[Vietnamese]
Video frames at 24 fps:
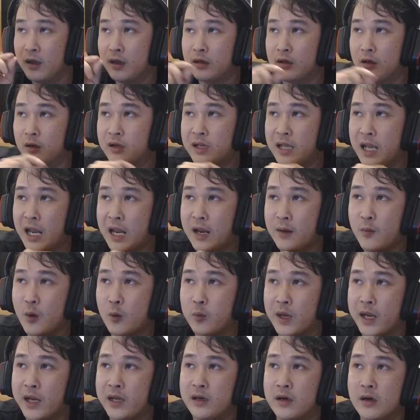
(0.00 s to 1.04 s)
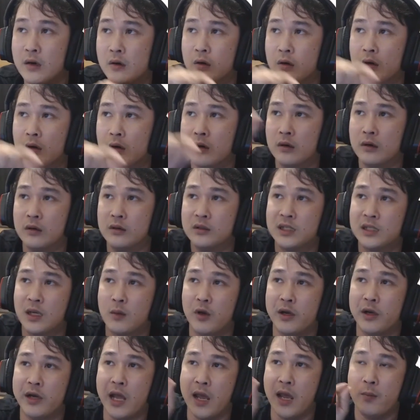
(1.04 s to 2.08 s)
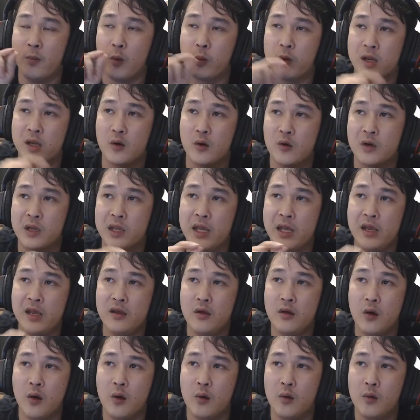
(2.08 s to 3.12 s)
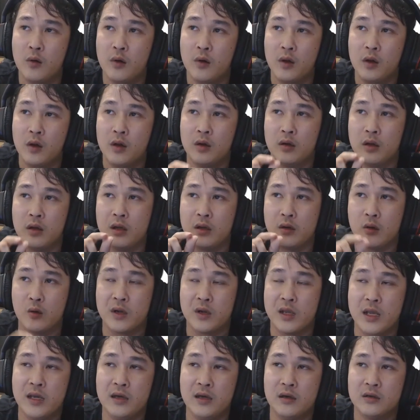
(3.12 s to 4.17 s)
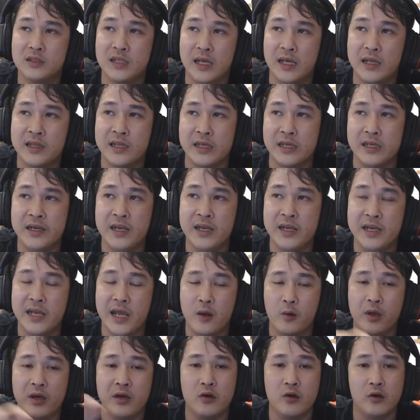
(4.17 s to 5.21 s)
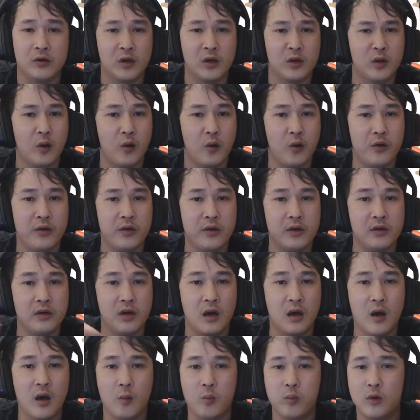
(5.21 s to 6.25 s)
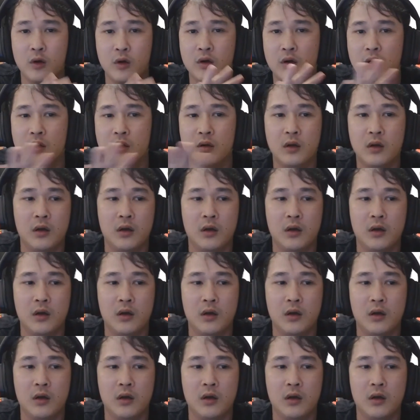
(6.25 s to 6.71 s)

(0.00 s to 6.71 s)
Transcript: nó kể một cái đường xong rồi để một cái con kiến vô thì con kiến nó sẽ chỉ đi theo cái đường đó thôi chứ nó không có